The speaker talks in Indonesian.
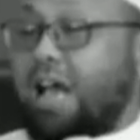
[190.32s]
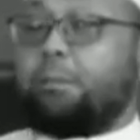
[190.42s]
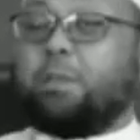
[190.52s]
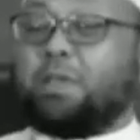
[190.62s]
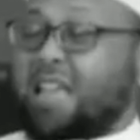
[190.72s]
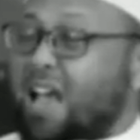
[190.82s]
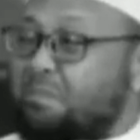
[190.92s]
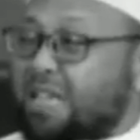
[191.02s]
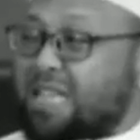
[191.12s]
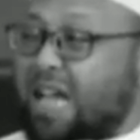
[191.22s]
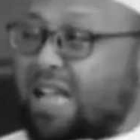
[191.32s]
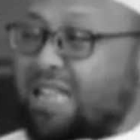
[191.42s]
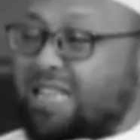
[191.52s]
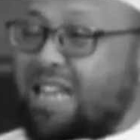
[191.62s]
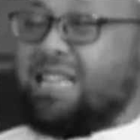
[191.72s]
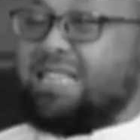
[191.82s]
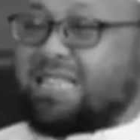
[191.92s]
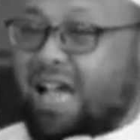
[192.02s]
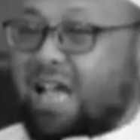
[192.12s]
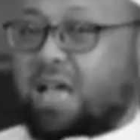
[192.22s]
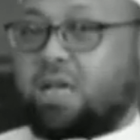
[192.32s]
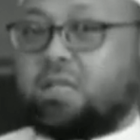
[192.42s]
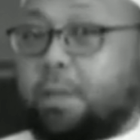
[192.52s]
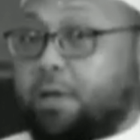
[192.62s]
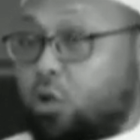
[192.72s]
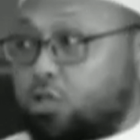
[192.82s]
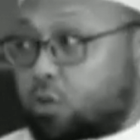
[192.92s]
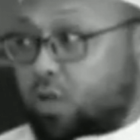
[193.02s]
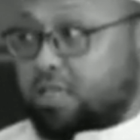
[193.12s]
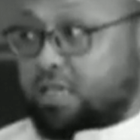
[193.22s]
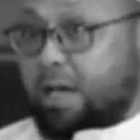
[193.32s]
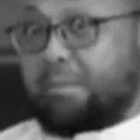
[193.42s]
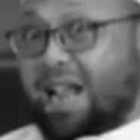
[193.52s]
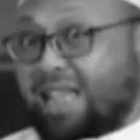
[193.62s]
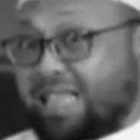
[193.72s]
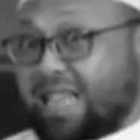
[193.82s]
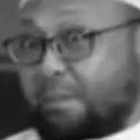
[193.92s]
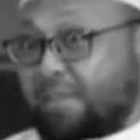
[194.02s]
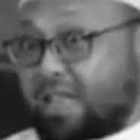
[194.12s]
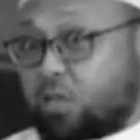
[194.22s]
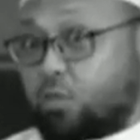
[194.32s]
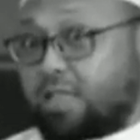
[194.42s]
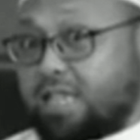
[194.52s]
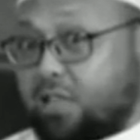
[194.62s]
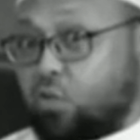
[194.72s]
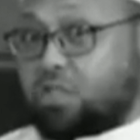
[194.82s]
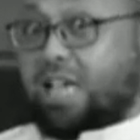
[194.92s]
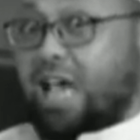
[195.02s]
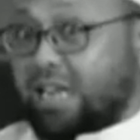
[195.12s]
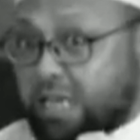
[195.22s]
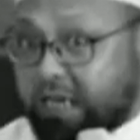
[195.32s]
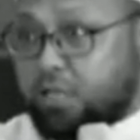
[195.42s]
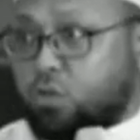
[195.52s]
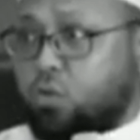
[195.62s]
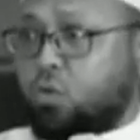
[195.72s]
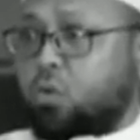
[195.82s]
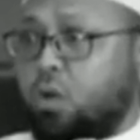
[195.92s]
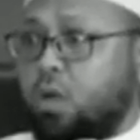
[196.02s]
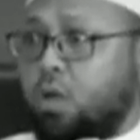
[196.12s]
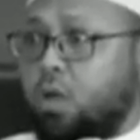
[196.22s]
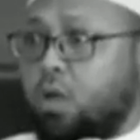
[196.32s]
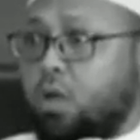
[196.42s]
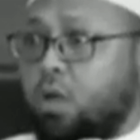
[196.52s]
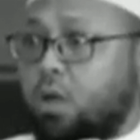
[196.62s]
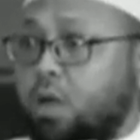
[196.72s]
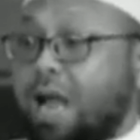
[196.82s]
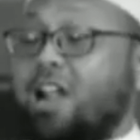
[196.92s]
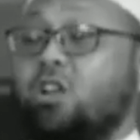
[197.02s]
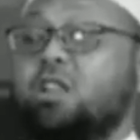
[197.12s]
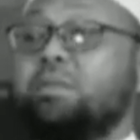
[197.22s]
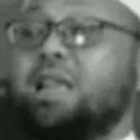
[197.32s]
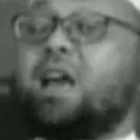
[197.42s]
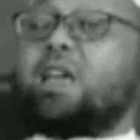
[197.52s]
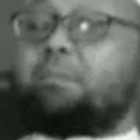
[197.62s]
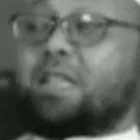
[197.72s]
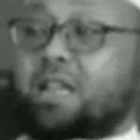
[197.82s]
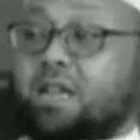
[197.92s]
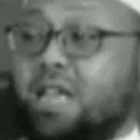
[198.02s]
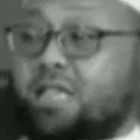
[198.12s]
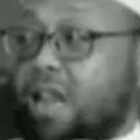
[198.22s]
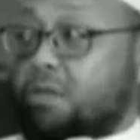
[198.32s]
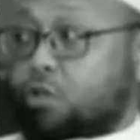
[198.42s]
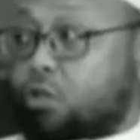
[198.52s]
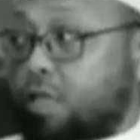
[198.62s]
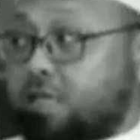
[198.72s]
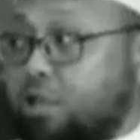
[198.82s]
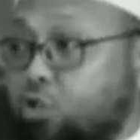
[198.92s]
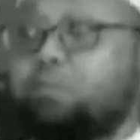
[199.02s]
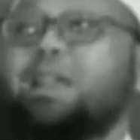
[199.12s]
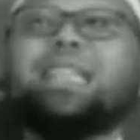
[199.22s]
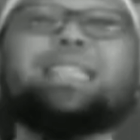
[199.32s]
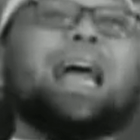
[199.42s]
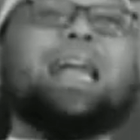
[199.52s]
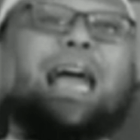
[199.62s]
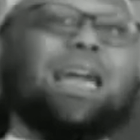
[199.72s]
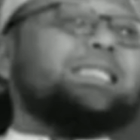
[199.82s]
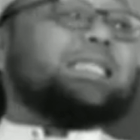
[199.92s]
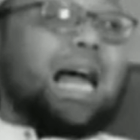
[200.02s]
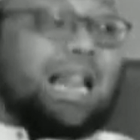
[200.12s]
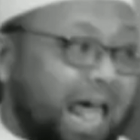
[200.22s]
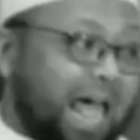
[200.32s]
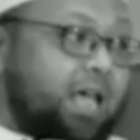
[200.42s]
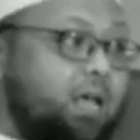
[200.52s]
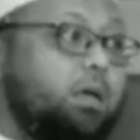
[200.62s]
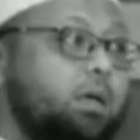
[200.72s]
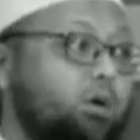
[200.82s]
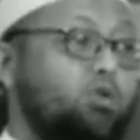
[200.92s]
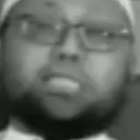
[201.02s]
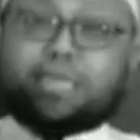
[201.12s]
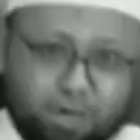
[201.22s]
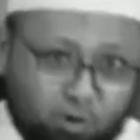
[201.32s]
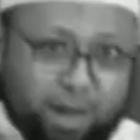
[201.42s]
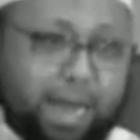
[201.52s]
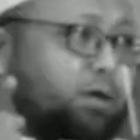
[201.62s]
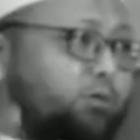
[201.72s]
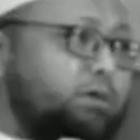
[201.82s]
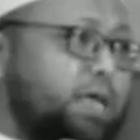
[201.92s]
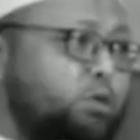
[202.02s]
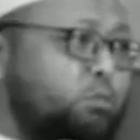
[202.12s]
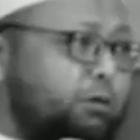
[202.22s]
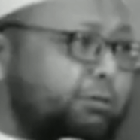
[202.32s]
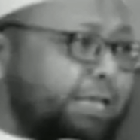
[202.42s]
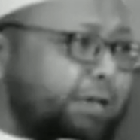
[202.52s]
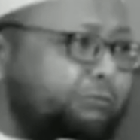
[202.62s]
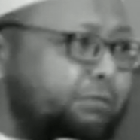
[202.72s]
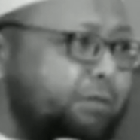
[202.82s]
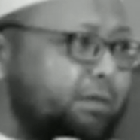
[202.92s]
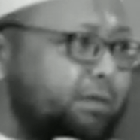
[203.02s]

Maka perpecahan pasti akan terjadi, ya. Tapi konsekuensinya berarti yang benar cuma satu. Cari itu. Kalau dibilang yang benar dan selamat cuma satu, berarti yang lain salah. Konsekuen, udah sportif.